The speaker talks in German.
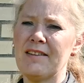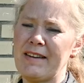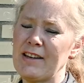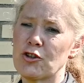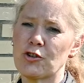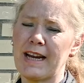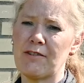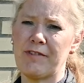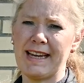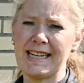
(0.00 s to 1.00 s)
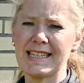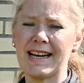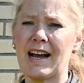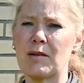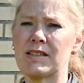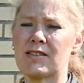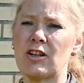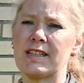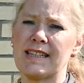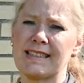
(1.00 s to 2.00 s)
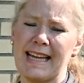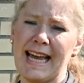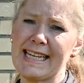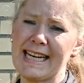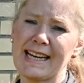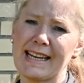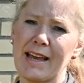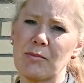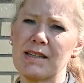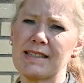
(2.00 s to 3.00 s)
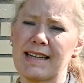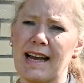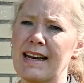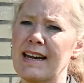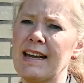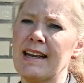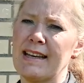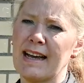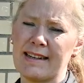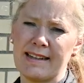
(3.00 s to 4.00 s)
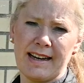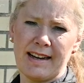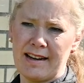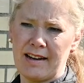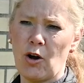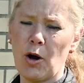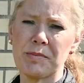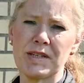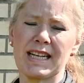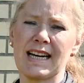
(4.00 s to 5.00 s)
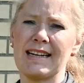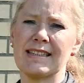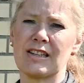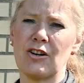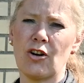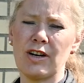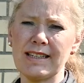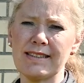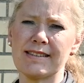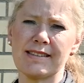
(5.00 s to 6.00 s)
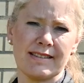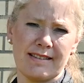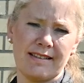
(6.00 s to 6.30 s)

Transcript: Wie ich schon erwähnt habe, sollte das Endergebnis dann ja der Optik eines Lollis